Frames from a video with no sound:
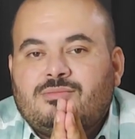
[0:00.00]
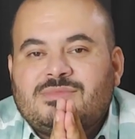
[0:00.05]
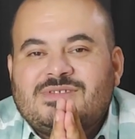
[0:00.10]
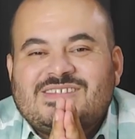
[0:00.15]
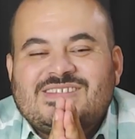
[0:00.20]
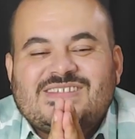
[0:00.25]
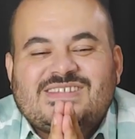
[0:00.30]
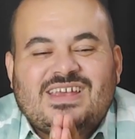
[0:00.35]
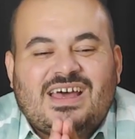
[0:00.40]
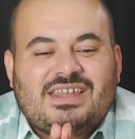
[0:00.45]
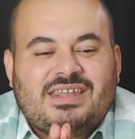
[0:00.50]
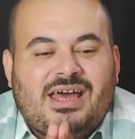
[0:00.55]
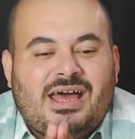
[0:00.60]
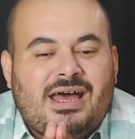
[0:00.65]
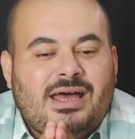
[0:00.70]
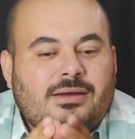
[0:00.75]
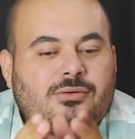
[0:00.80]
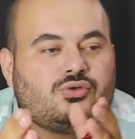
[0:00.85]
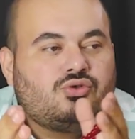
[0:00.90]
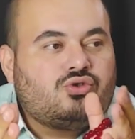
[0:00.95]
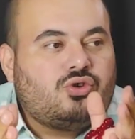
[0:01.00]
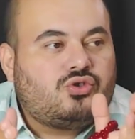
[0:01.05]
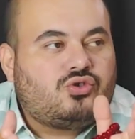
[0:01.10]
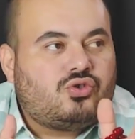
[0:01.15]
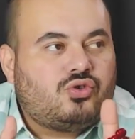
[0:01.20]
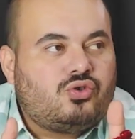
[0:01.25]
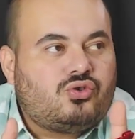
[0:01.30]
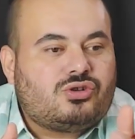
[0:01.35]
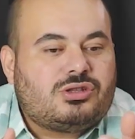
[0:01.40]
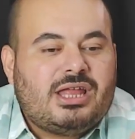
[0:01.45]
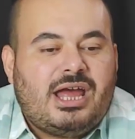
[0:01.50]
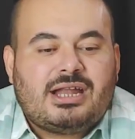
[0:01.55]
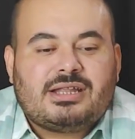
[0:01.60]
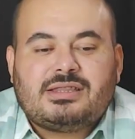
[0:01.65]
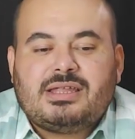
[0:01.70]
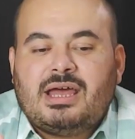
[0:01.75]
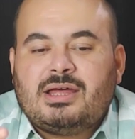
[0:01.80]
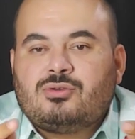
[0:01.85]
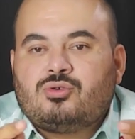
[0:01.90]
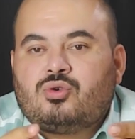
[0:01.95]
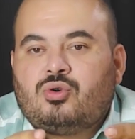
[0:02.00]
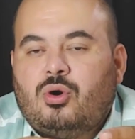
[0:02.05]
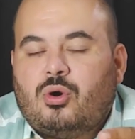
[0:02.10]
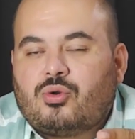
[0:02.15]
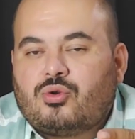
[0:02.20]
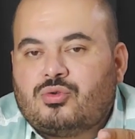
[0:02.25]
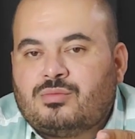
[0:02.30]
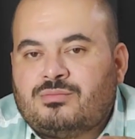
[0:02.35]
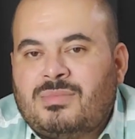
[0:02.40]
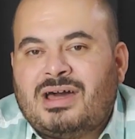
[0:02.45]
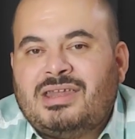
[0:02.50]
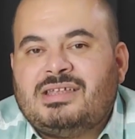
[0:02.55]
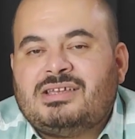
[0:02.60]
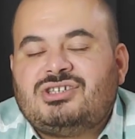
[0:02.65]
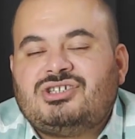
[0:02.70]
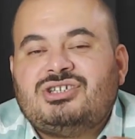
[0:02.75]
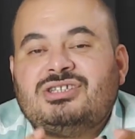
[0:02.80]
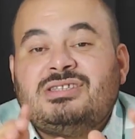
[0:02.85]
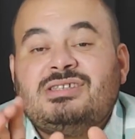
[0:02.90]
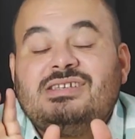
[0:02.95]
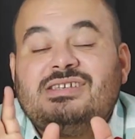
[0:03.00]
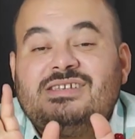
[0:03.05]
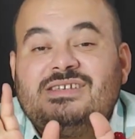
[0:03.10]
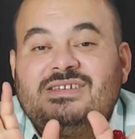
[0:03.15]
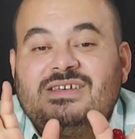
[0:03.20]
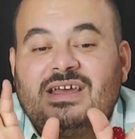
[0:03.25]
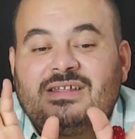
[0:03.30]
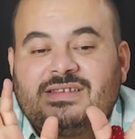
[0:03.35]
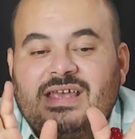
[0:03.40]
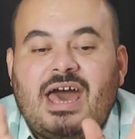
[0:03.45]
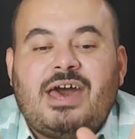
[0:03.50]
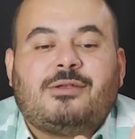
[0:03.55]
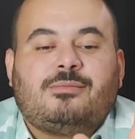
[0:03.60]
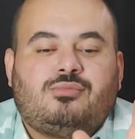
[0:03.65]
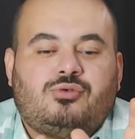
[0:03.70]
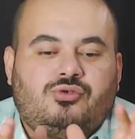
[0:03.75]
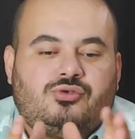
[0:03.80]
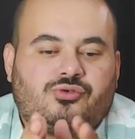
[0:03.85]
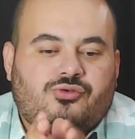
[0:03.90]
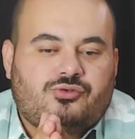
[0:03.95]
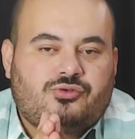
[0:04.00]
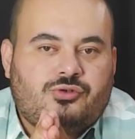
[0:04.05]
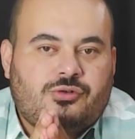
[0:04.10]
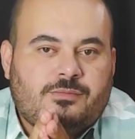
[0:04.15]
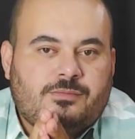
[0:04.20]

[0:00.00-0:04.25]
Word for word: sana kötülüklerden korunman için yeter buyurdu.